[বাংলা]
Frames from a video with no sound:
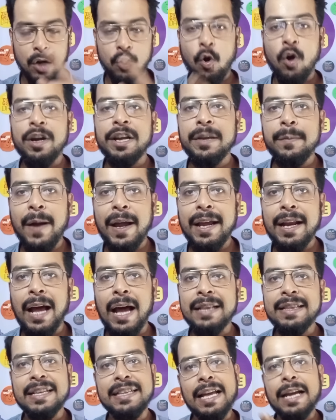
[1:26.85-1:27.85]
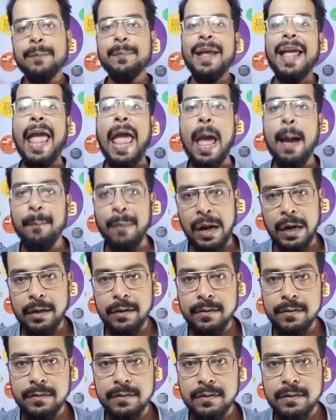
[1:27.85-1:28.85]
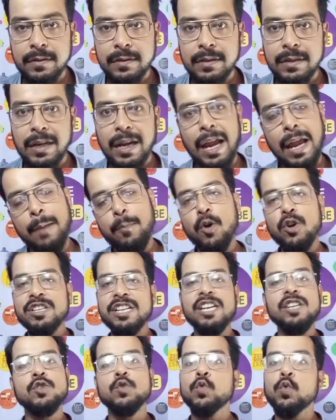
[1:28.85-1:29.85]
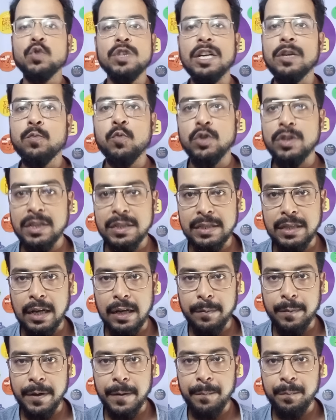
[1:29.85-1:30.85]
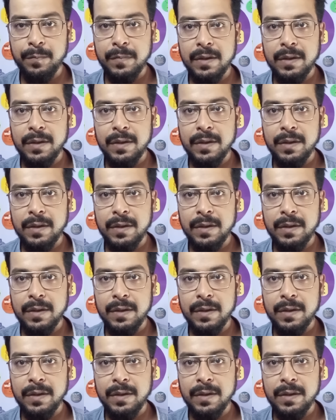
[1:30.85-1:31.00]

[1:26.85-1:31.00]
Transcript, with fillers: রকি ভাইয়ের হাতে থাকবে হ্যামার এবং সে সুটেড বুটেড থাকবে